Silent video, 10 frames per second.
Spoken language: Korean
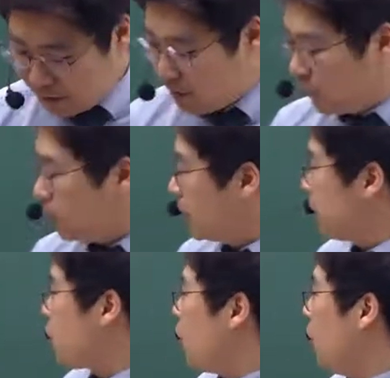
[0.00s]
한번 보도록
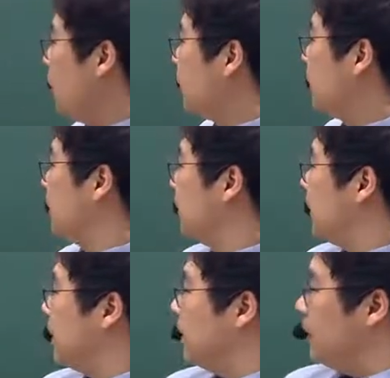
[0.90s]
하죠.
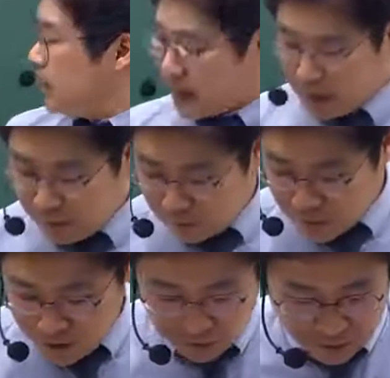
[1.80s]
자, 일 번
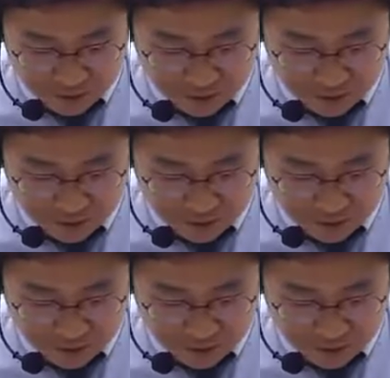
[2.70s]
문제부터